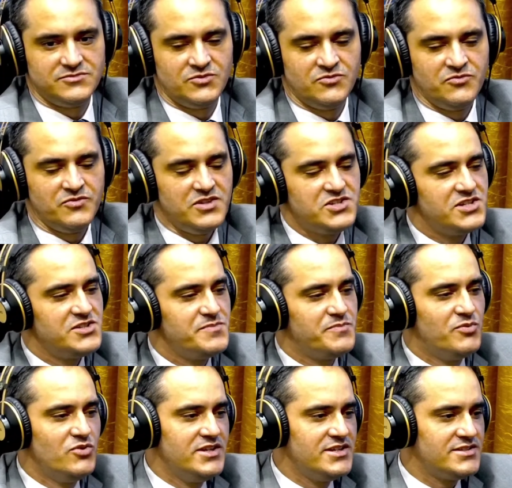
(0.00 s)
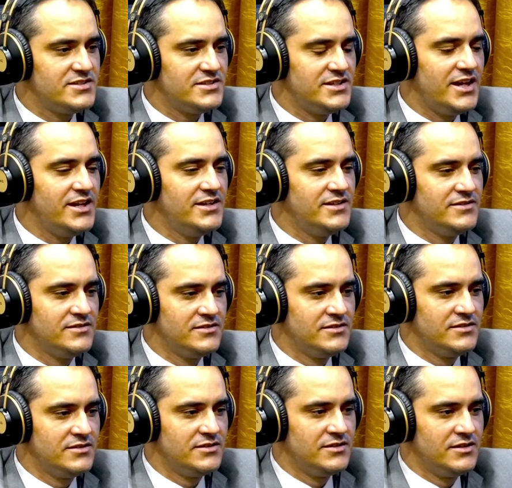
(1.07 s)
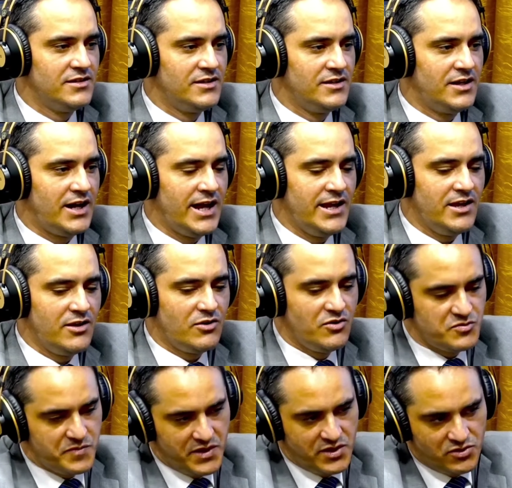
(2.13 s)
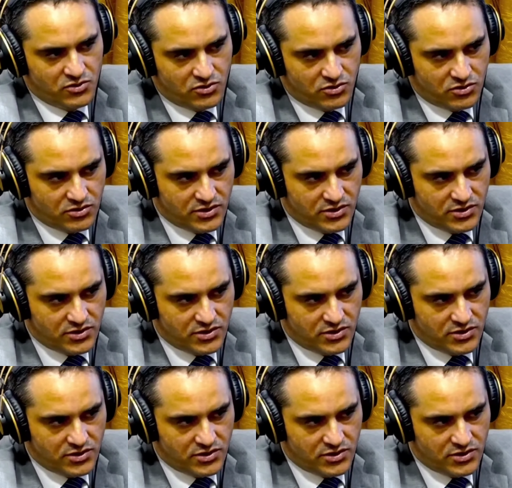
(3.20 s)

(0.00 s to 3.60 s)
Com 20 anos de polícia, e aí? Aí esperou,